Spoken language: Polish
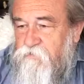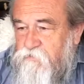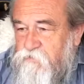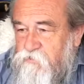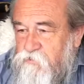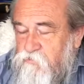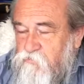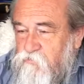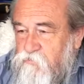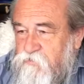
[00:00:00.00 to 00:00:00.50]

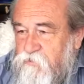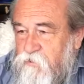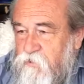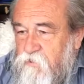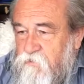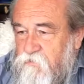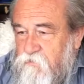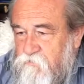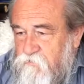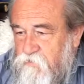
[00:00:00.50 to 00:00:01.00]

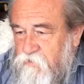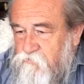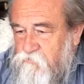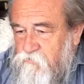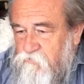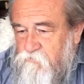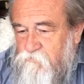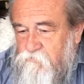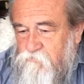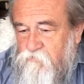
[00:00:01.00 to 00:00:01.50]
instytucja, jak
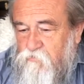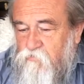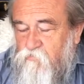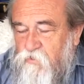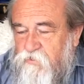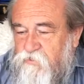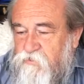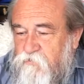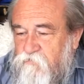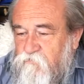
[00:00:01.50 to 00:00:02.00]
to
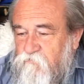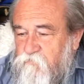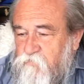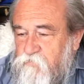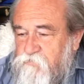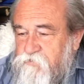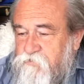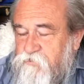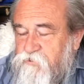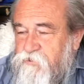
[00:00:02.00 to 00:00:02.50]
ogłaszano w
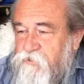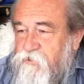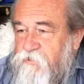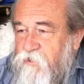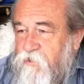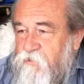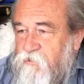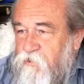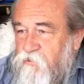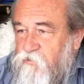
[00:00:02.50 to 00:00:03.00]

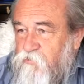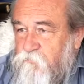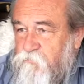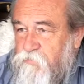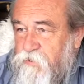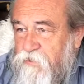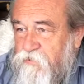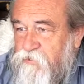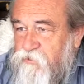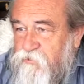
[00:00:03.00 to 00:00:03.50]
podręcznikach, jako
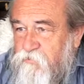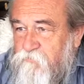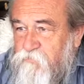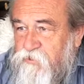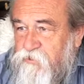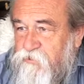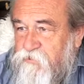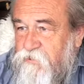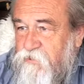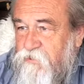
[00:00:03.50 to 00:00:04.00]
pierwsze
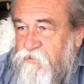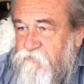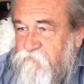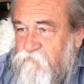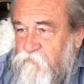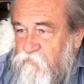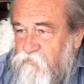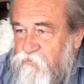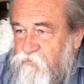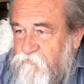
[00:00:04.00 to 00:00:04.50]

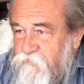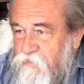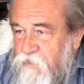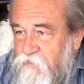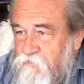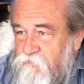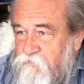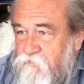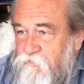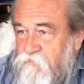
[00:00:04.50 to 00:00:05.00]
Ministerstwo
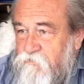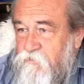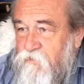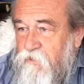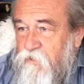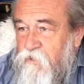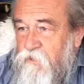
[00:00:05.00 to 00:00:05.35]
Oświaty,